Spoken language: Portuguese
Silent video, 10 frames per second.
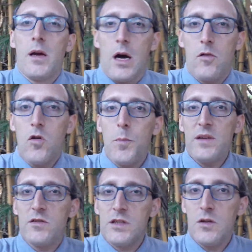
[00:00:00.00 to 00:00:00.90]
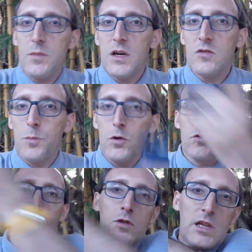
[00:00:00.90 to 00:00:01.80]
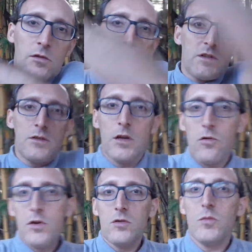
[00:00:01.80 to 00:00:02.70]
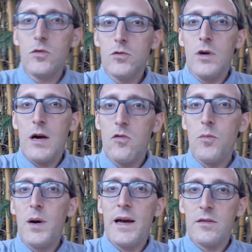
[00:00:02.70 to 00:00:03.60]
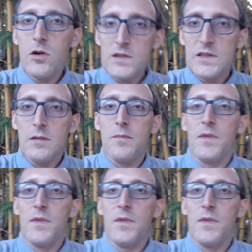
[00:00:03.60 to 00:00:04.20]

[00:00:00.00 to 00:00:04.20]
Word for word: A culpa é do ser humano. Por tudo que está acontecendo de ruim no mundo, a culpa é nossa.